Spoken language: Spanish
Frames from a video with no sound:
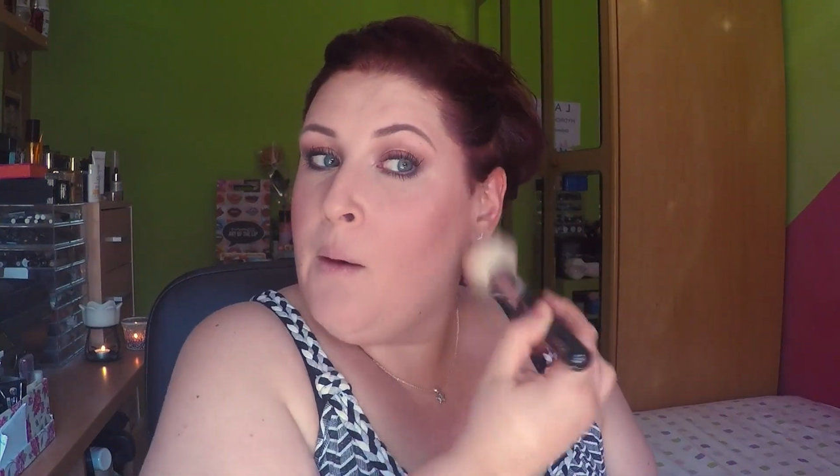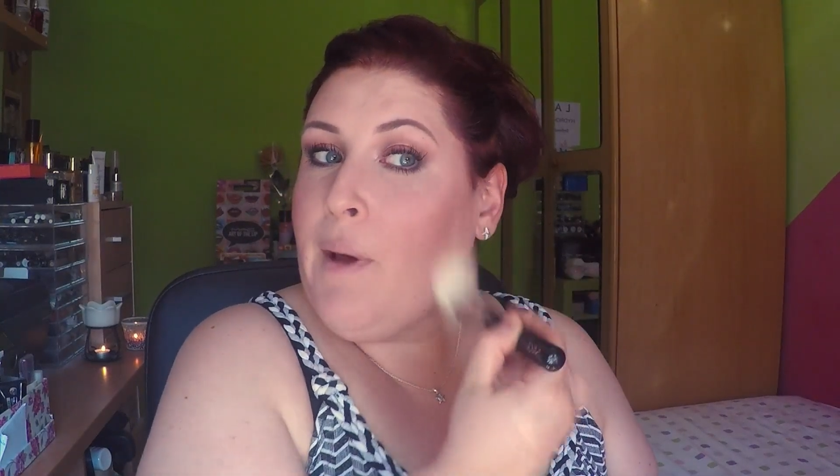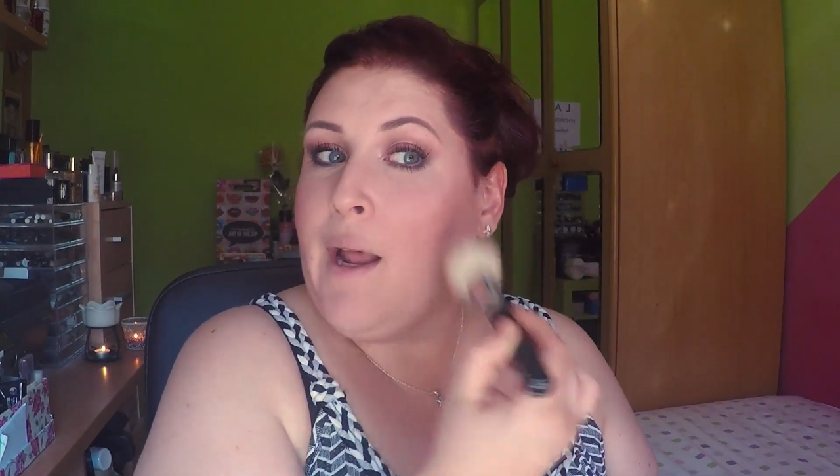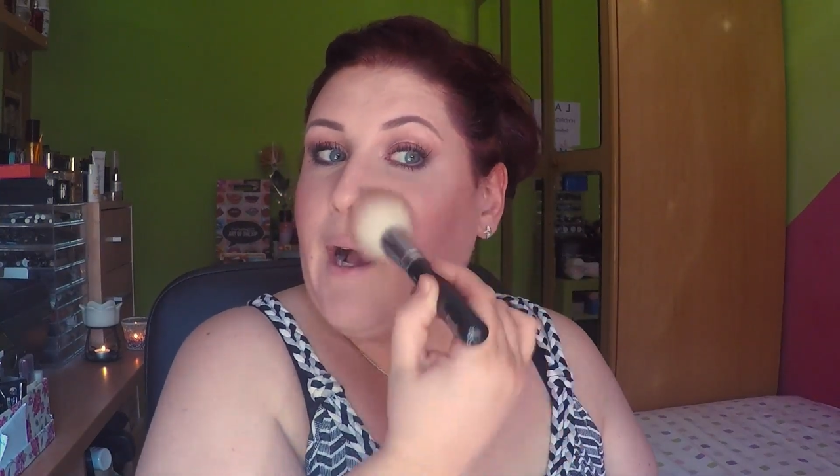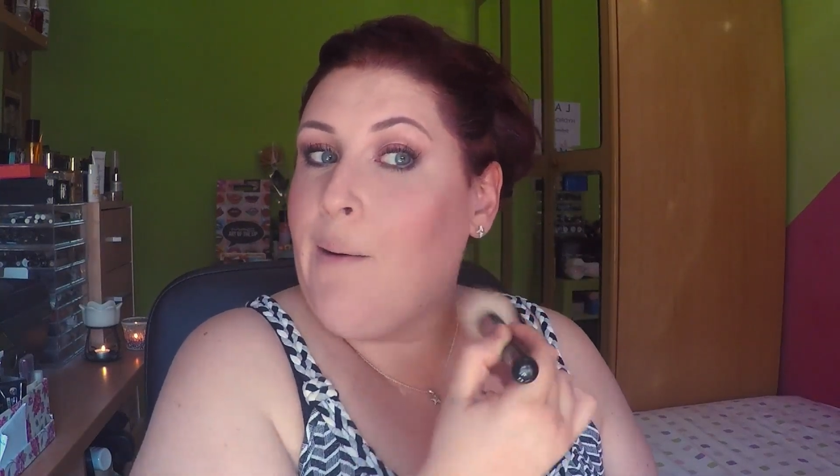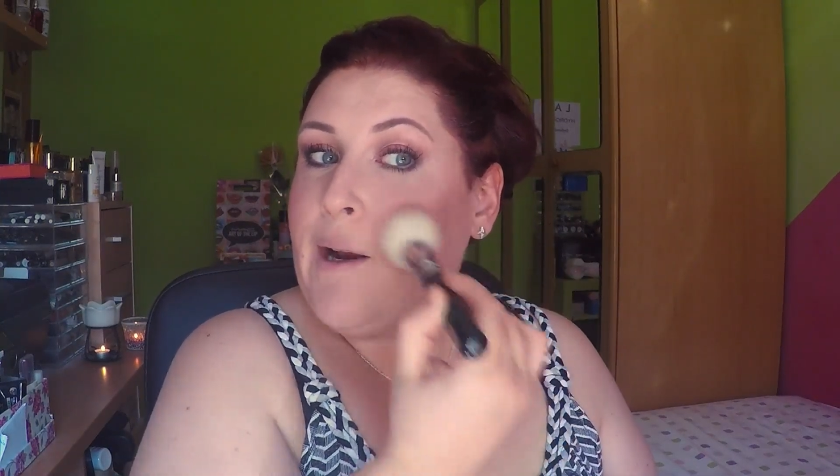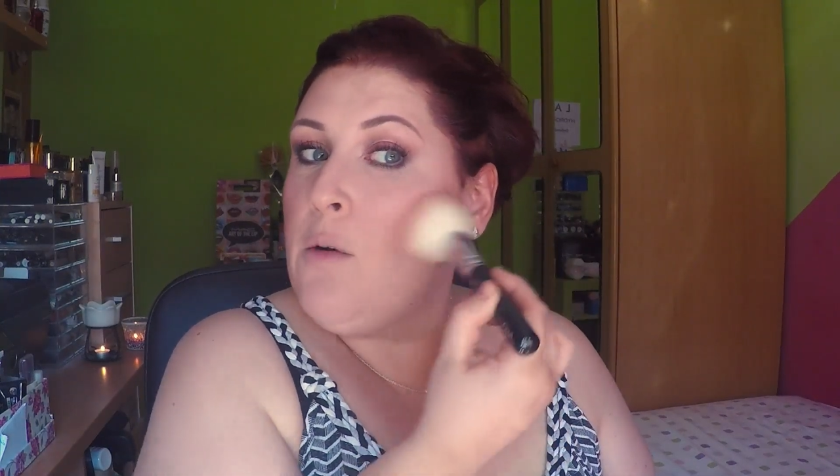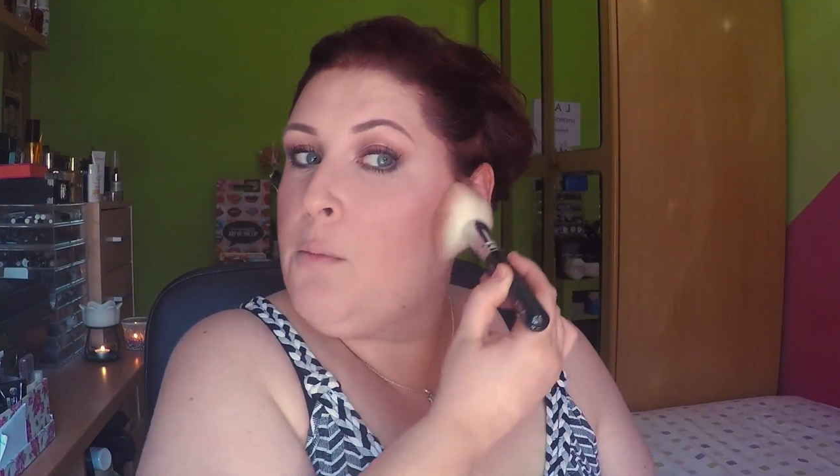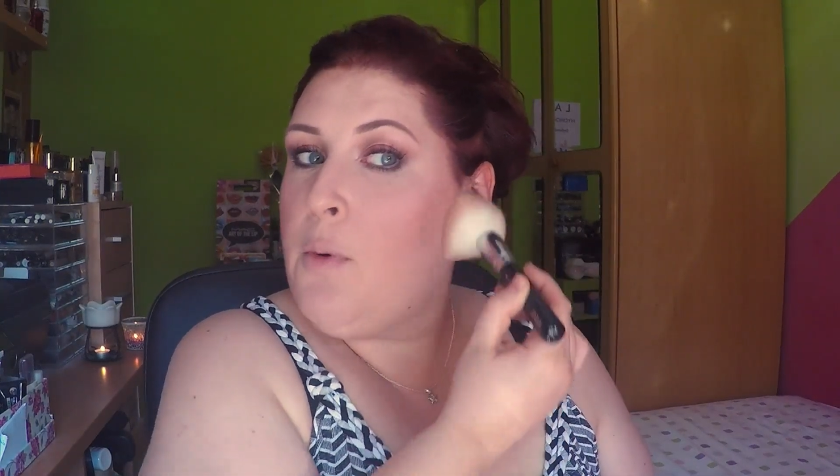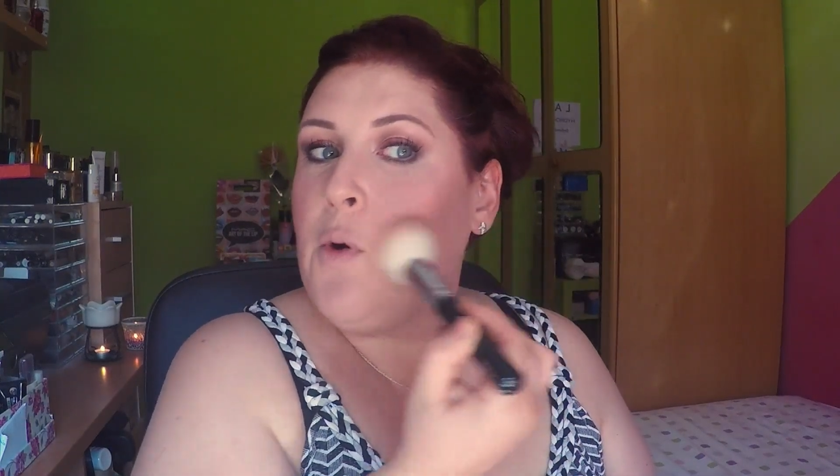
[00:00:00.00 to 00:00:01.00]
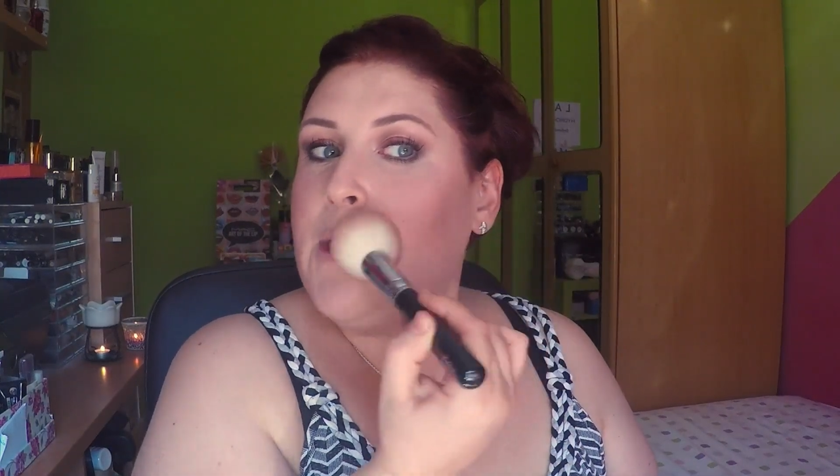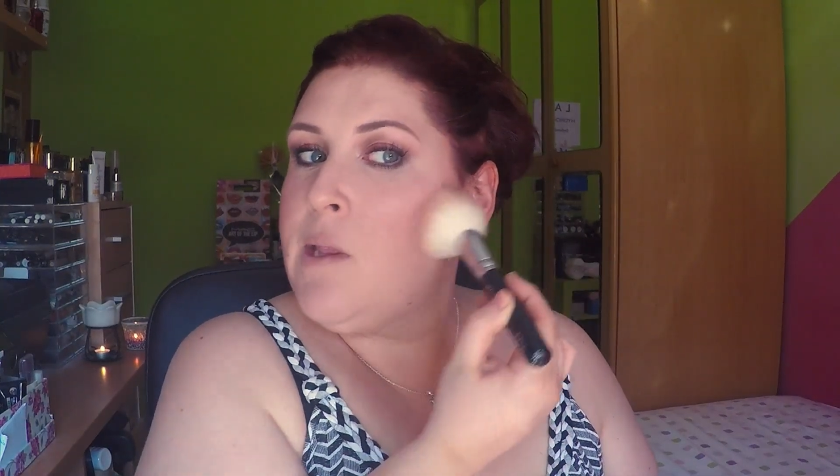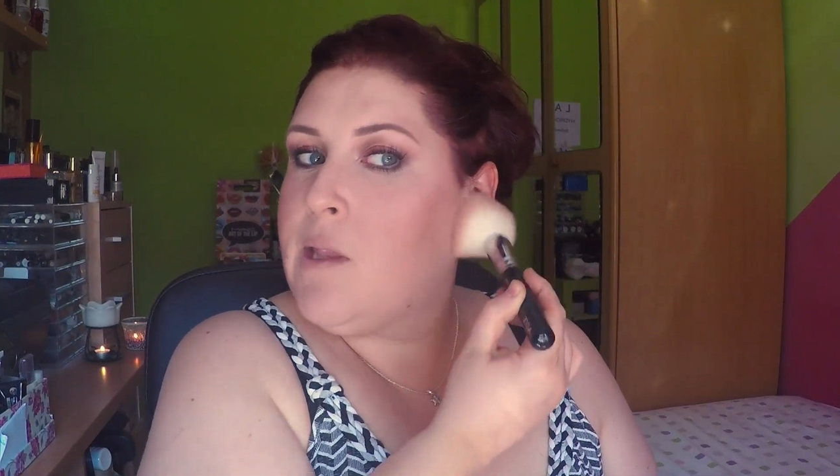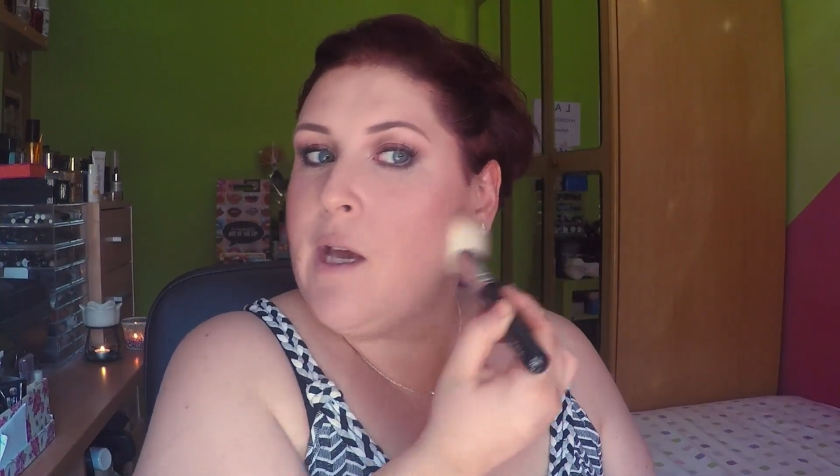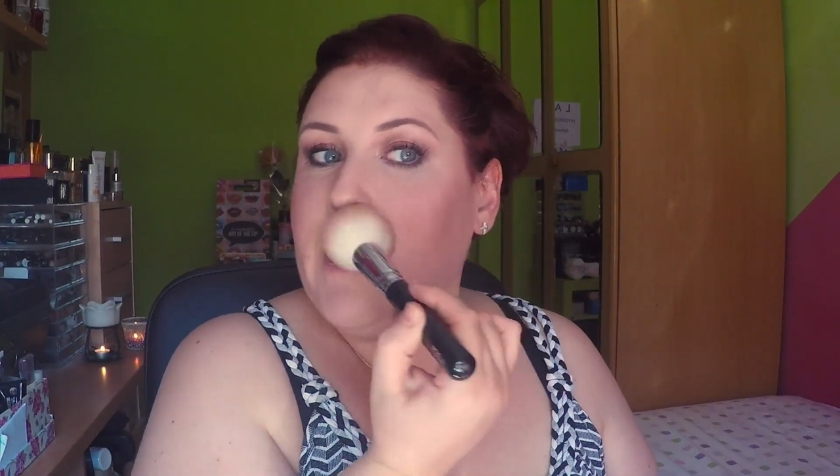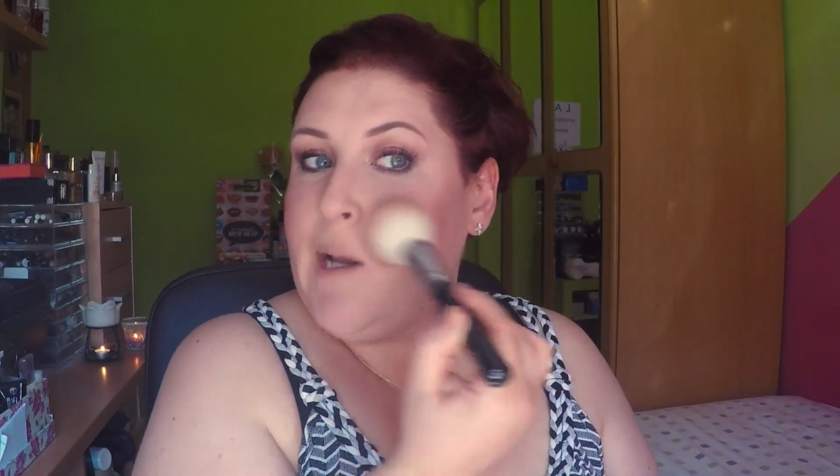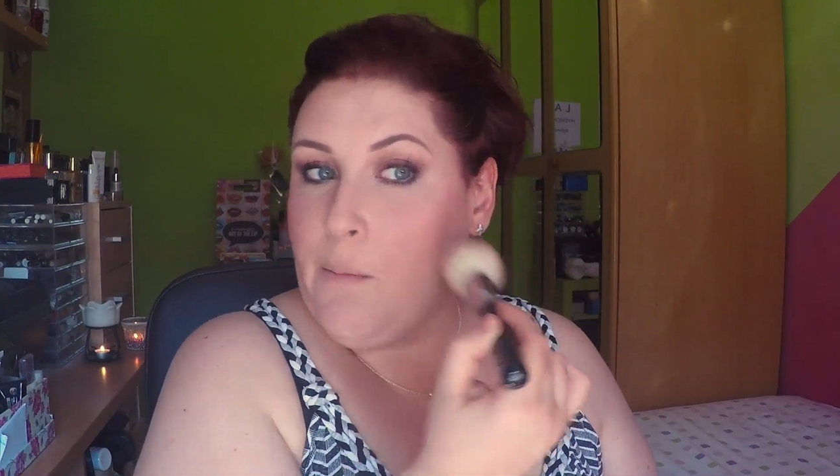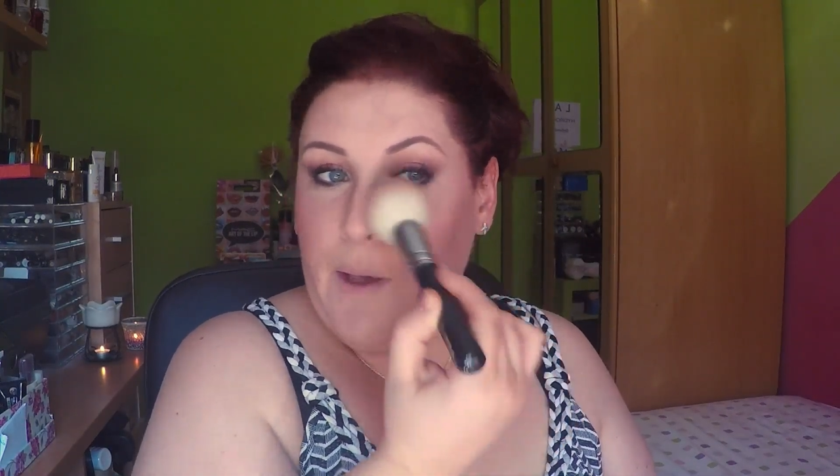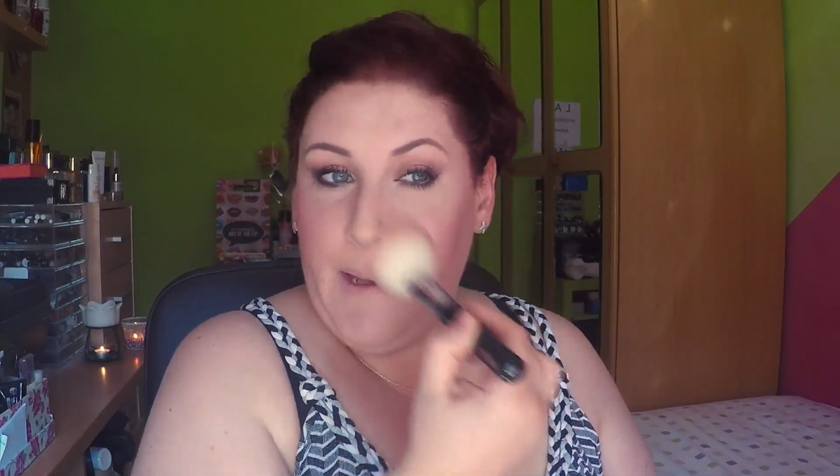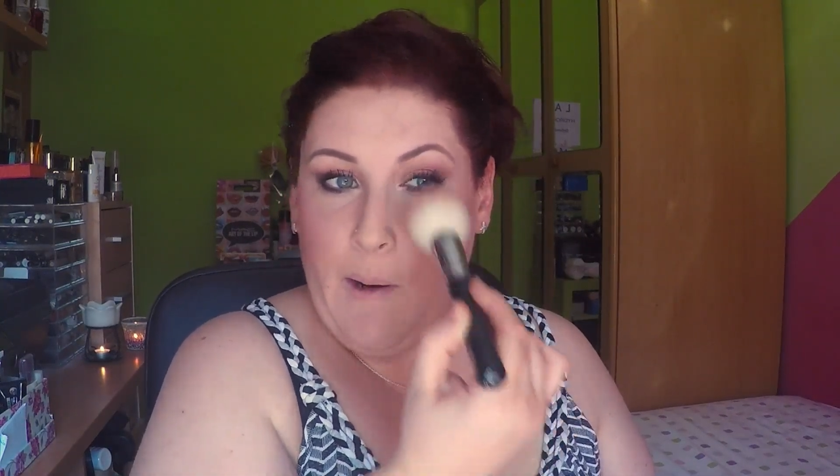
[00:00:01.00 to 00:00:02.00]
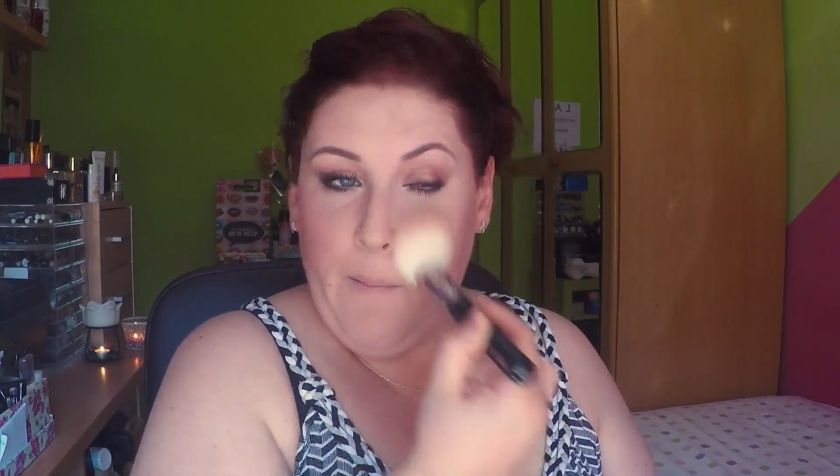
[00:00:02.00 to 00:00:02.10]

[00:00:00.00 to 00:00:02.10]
Para acabarlo un poco de integrar bien